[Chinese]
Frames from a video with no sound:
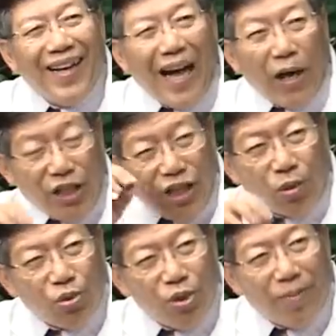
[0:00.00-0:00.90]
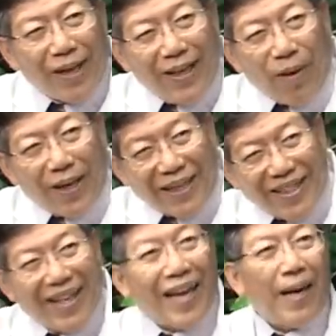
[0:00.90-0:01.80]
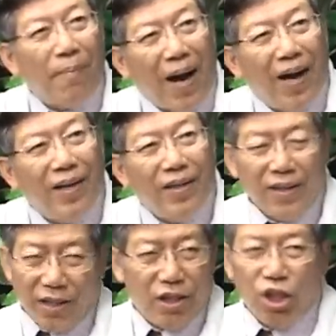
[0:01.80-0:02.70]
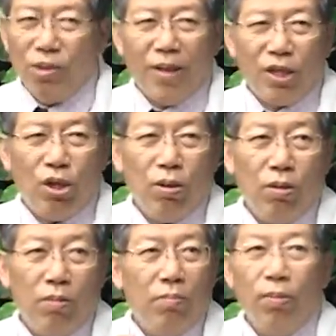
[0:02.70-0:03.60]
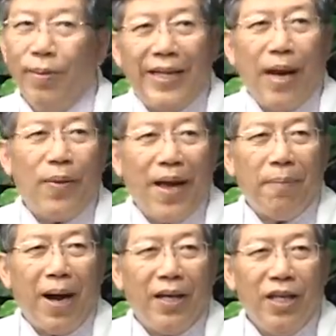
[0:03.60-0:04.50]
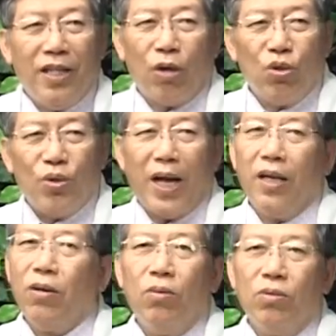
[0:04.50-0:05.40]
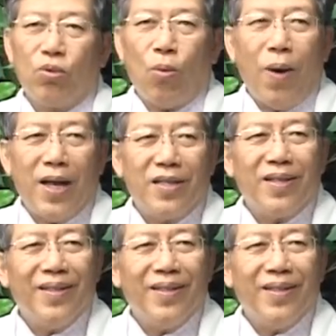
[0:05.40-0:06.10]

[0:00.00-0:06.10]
啊，胰岛素就来了，会甲清下干嘛。但是伊即马就无要听话嘛，胰岛素来讲说 what，